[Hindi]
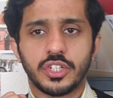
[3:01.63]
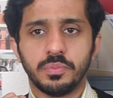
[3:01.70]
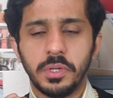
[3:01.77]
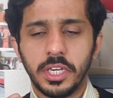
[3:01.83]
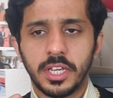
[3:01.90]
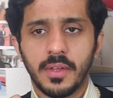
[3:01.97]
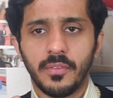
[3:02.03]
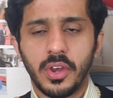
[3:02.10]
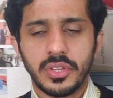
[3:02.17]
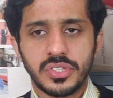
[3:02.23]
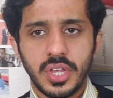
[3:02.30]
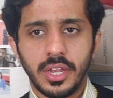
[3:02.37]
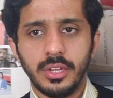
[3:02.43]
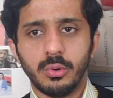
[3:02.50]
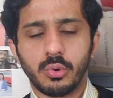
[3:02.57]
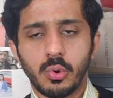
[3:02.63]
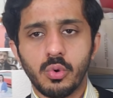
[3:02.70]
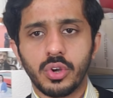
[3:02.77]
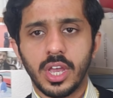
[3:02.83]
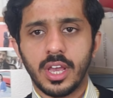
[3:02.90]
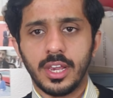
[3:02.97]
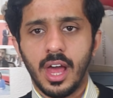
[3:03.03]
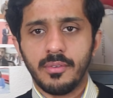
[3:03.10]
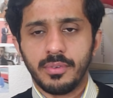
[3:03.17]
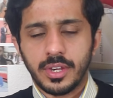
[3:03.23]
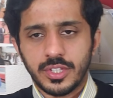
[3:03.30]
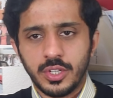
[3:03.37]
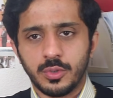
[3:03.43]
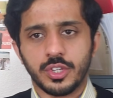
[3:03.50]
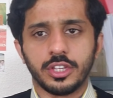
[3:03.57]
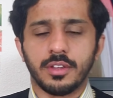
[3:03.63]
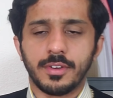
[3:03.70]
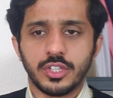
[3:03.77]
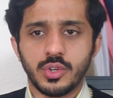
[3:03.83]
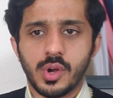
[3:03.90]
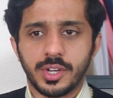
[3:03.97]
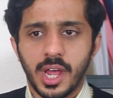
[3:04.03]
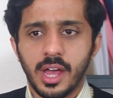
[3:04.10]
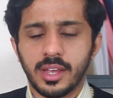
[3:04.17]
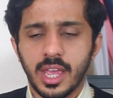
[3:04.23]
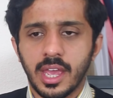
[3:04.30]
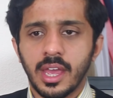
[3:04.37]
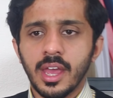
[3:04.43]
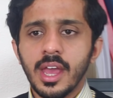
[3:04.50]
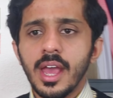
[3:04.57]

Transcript: कश्मीर के अंदर इंसानी हकूक की खिलाफ वर्जियों से तवज्जो हटा के